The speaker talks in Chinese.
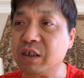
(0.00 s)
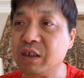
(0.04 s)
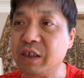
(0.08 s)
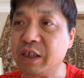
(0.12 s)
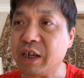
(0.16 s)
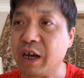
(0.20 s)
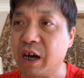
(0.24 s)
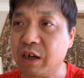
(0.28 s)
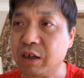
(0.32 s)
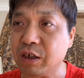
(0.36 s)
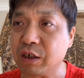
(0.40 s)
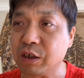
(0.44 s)

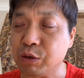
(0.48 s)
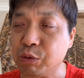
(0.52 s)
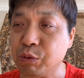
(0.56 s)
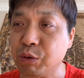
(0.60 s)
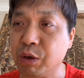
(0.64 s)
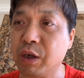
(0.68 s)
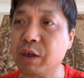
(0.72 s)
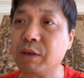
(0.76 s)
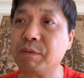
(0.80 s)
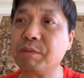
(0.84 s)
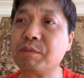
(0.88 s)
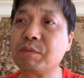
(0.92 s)
两个
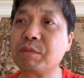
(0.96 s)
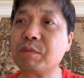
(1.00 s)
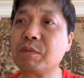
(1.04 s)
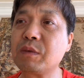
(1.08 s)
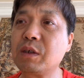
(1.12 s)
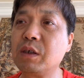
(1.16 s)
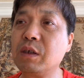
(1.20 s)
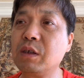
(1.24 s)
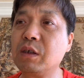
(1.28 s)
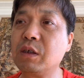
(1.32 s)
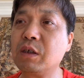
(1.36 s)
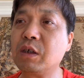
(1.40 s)
月，
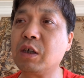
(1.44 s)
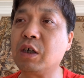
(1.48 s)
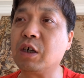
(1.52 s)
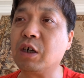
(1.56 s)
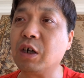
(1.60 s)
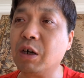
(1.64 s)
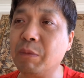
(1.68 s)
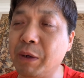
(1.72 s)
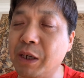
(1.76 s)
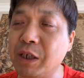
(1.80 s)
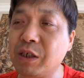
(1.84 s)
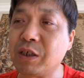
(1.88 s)
河
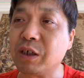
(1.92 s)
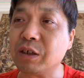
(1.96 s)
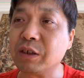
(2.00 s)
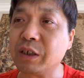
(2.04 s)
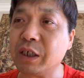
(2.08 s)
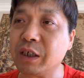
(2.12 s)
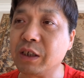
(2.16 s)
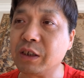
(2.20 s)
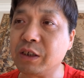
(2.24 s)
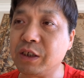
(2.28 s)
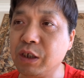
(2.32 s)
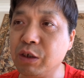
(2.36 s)
北省
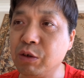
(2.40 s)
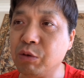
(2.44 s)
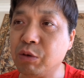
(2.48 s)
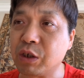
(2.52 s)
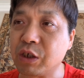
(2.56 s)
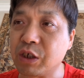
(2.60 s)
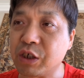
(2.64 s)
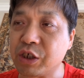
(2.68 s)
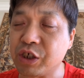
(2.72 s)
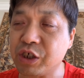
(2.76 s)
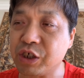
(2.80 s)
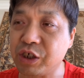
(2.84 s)
那经过
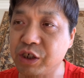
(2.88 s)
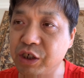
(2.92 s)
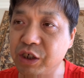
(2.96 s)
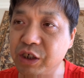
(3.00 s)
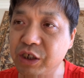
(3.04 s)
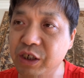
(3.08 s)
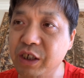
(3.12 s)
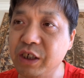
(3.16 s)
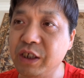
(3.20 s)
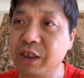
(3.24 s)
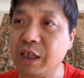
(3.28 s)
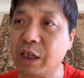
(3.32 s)
了十
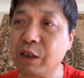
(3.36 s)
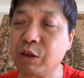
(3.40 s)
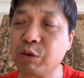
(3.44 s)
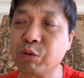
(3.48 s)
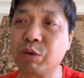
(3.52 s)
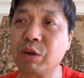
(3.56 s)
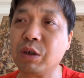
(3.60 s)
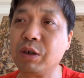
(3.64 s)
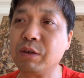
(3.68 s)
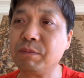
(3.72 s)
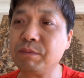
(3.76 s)
一年多，